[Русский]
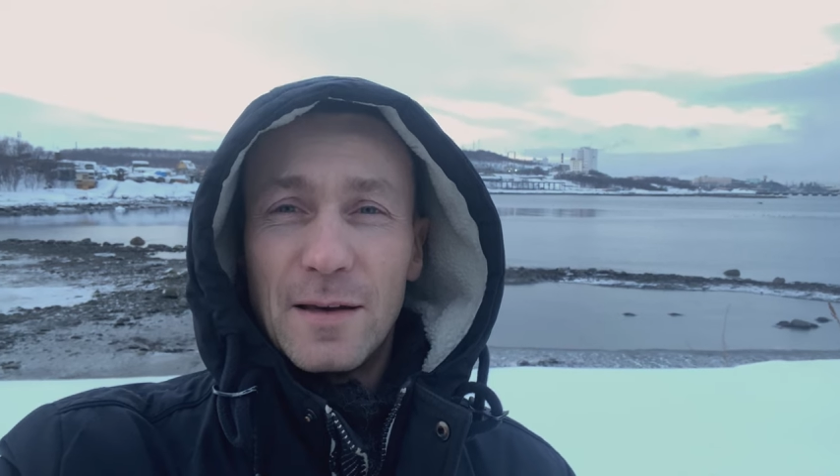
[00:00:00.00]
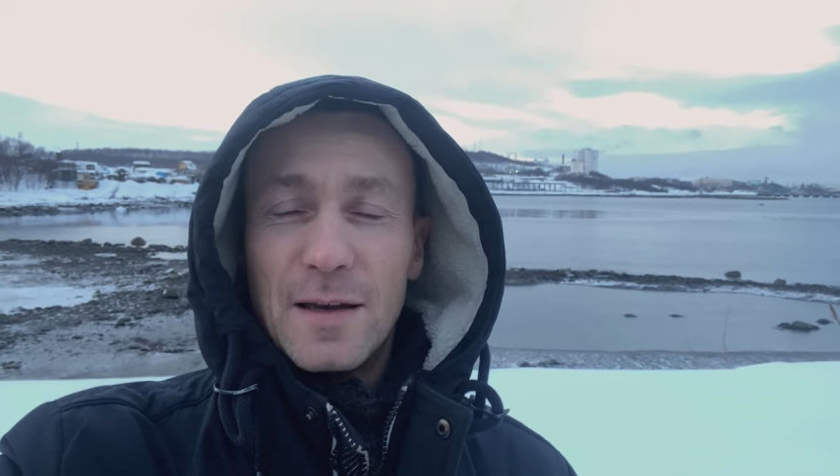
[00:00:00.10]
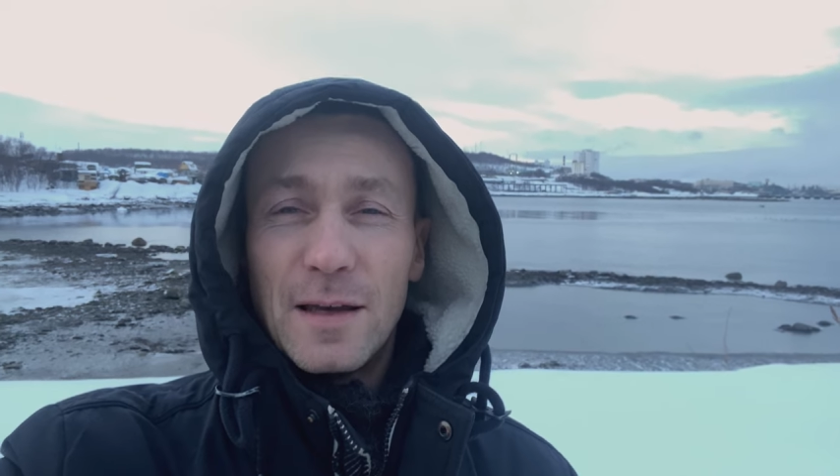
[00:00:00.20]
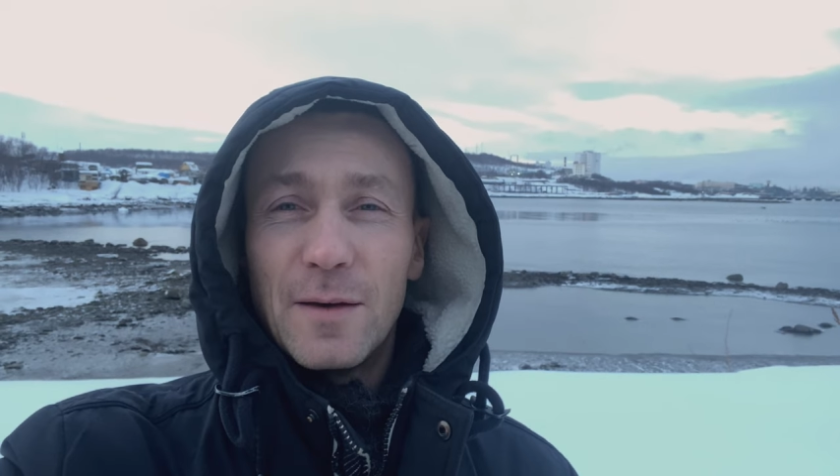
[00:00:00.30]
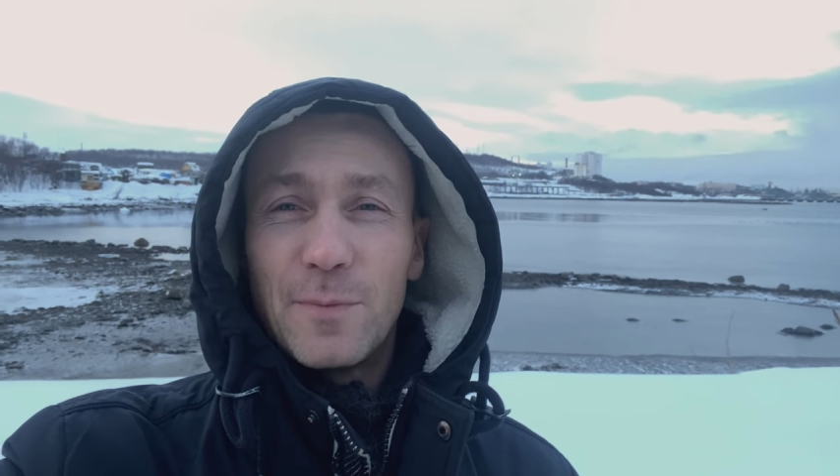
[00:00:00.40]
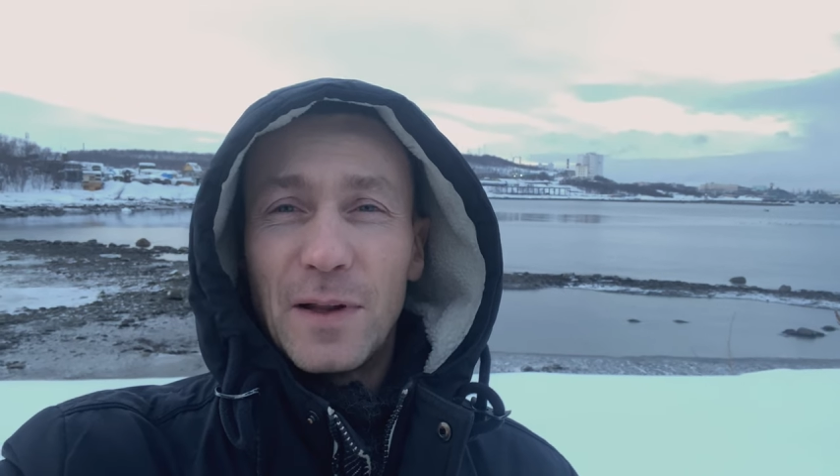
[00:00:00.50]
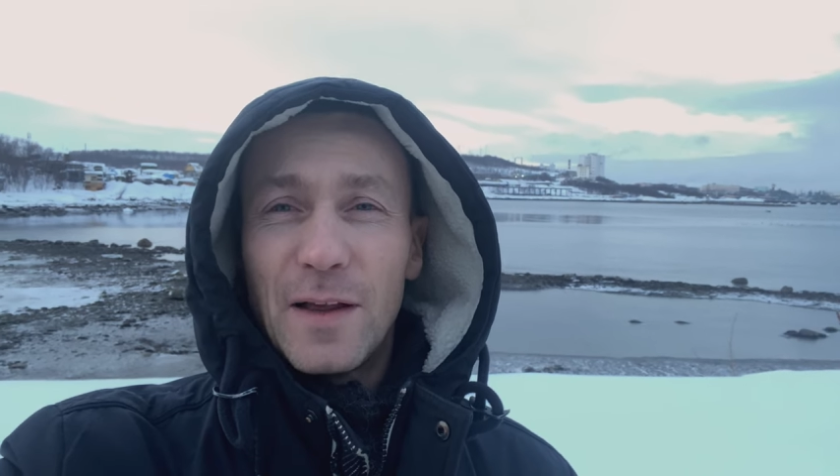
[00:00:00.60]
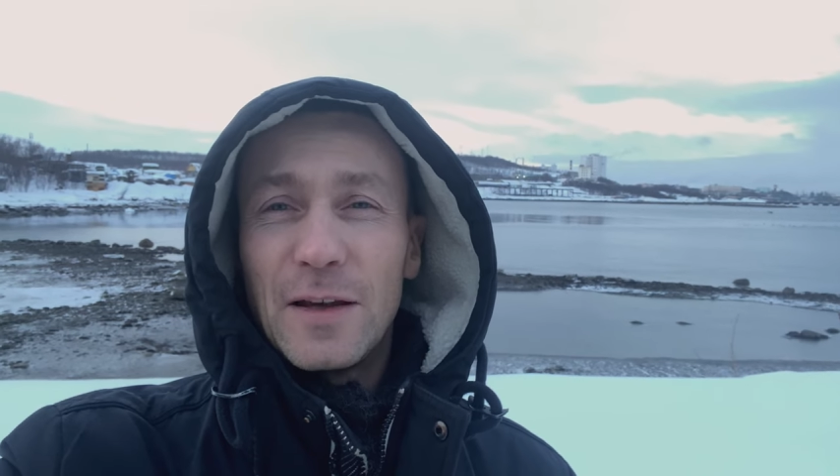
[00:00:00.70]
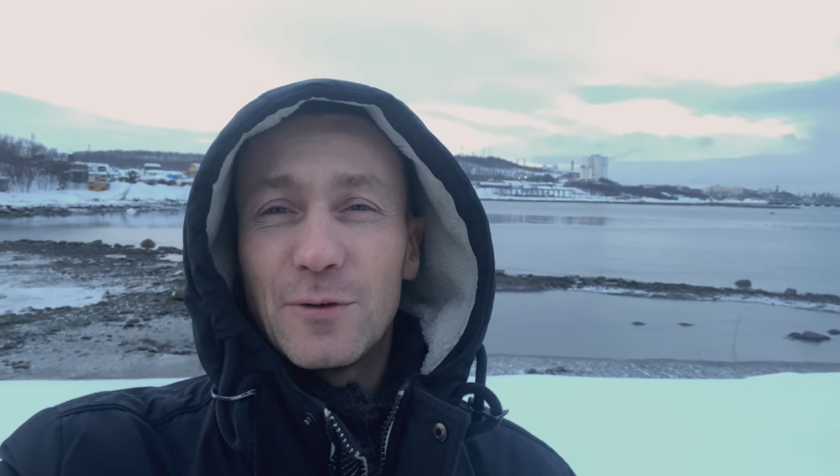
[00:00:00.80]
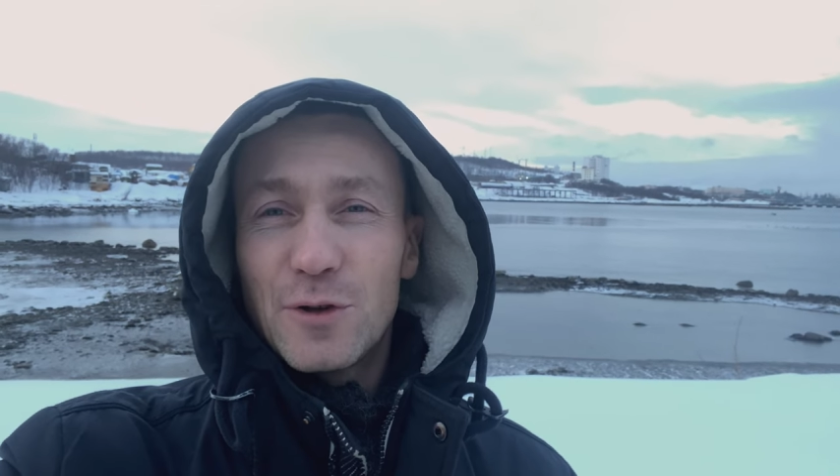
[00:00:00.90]
и
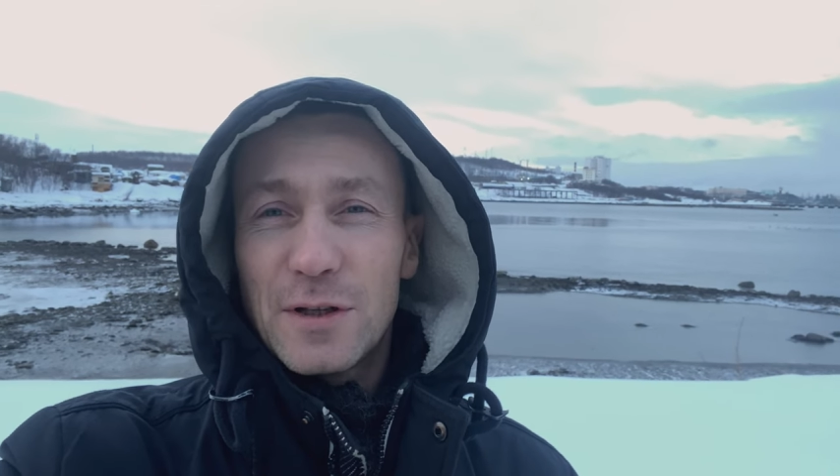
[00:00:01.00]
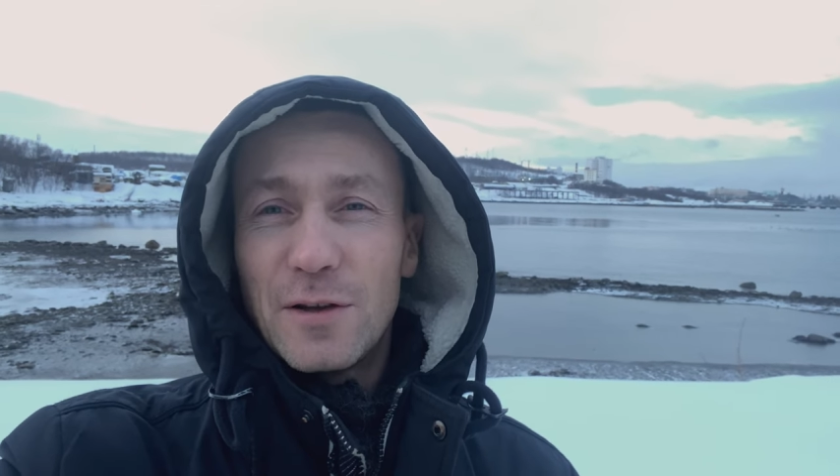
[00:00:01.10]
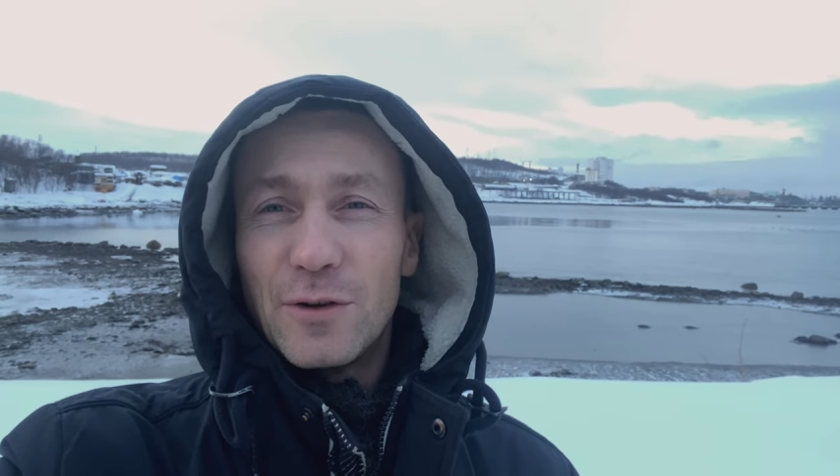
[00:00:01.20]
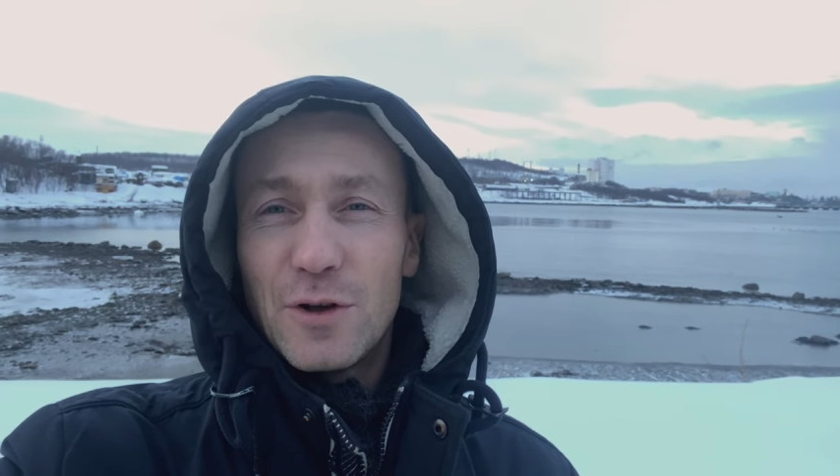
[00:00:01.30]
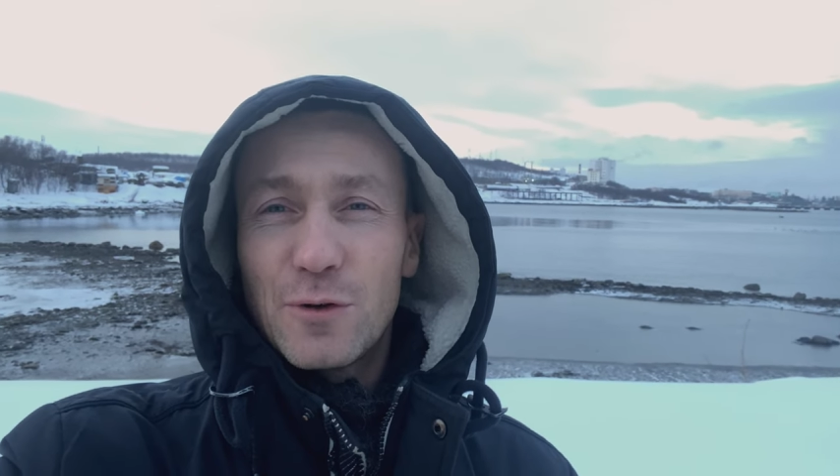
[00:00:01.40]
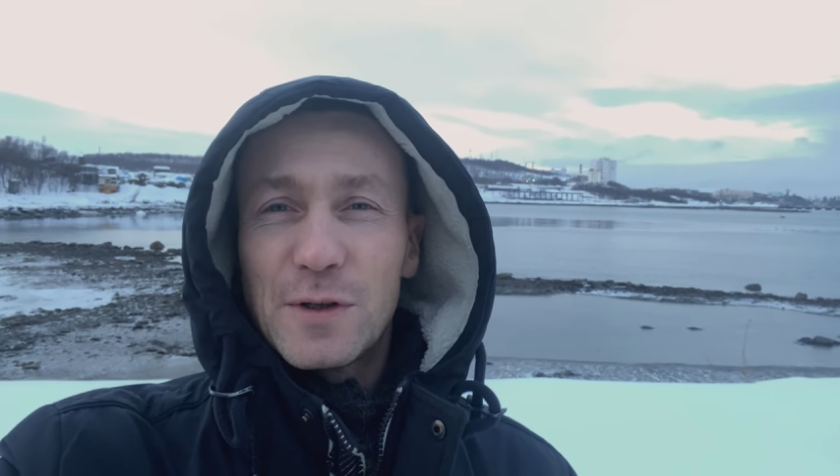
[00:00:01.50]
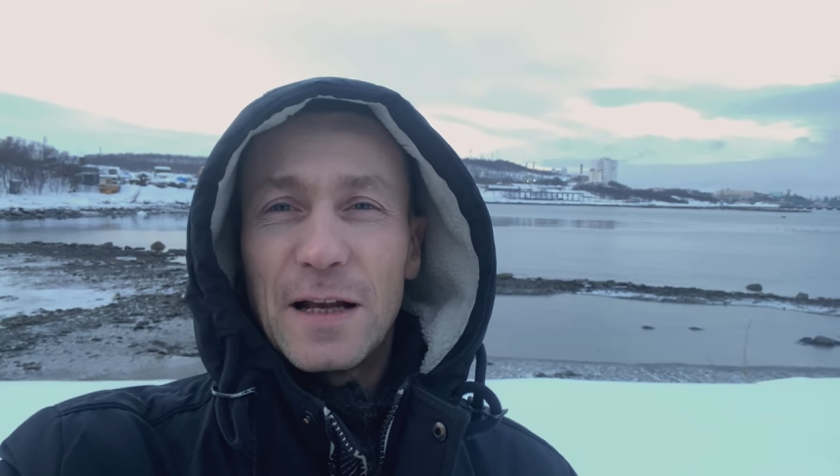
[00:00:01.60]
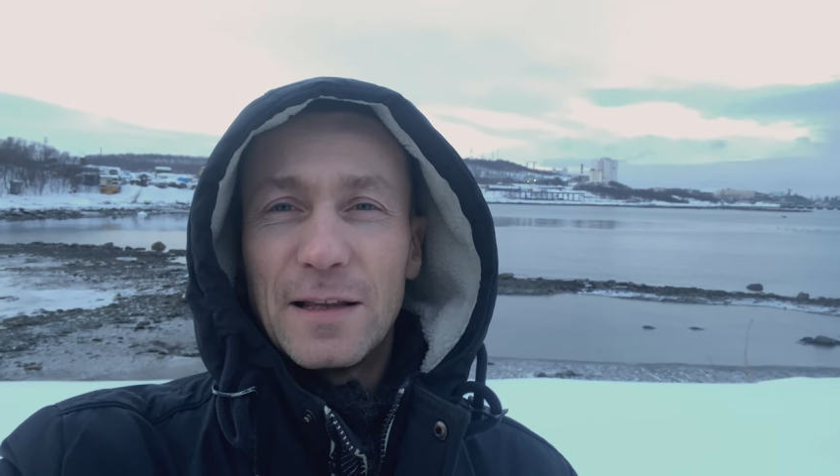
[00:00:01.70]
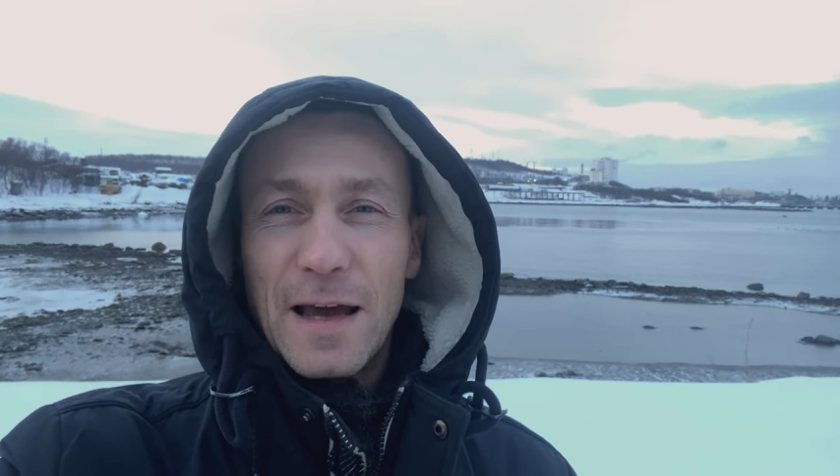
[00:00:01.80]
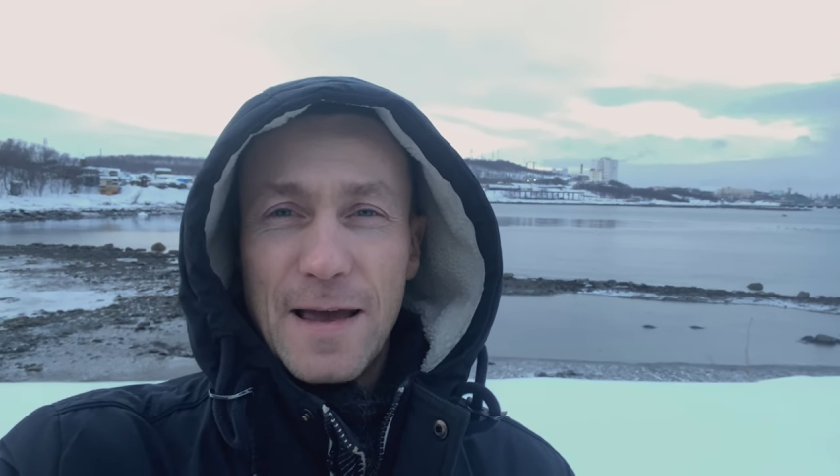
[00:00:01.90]
половить уже селедочку со
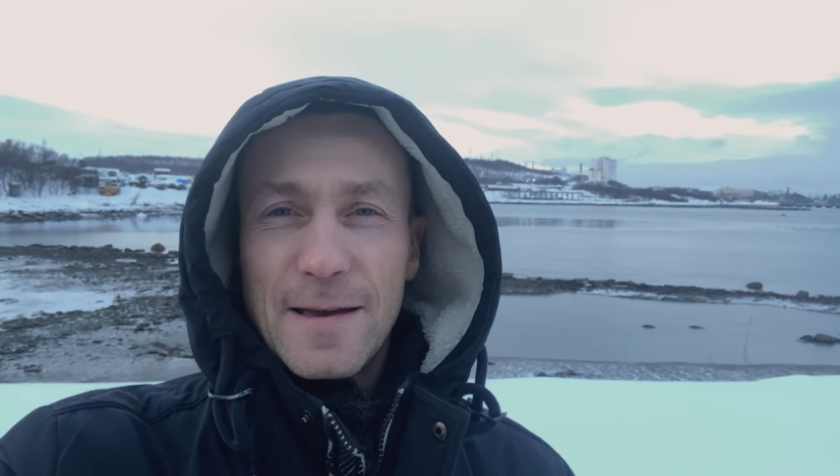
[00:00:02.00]
льда